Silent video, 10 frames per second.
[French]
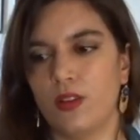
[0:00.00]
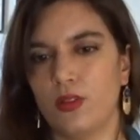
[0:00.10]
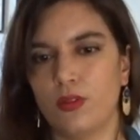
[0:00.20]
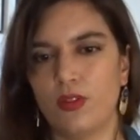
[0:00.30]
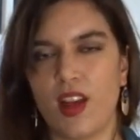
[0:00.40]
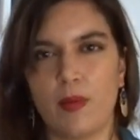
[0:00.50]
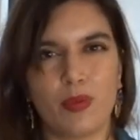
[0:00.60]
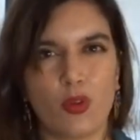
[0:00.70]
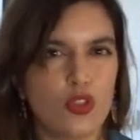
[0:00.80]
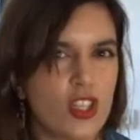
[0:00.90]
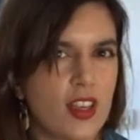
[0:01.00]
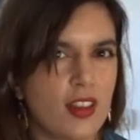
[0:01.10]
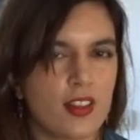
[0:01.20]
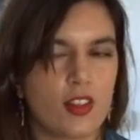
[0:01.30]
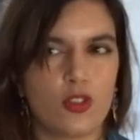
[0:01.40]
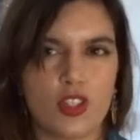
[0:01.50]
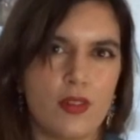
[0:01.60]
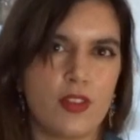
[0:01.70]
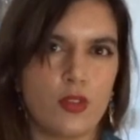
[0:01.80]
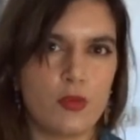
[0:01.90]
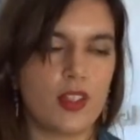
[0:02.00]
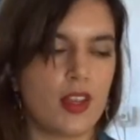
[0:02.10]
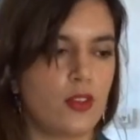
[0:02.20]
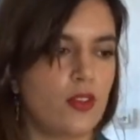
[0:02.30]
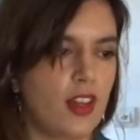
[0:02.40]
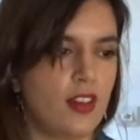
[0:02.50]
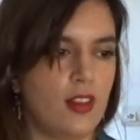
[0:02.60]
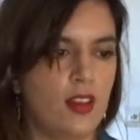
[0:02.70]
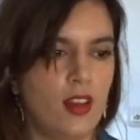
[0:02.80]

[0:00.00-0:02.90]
d'un projet que j'avais depuis quelques années.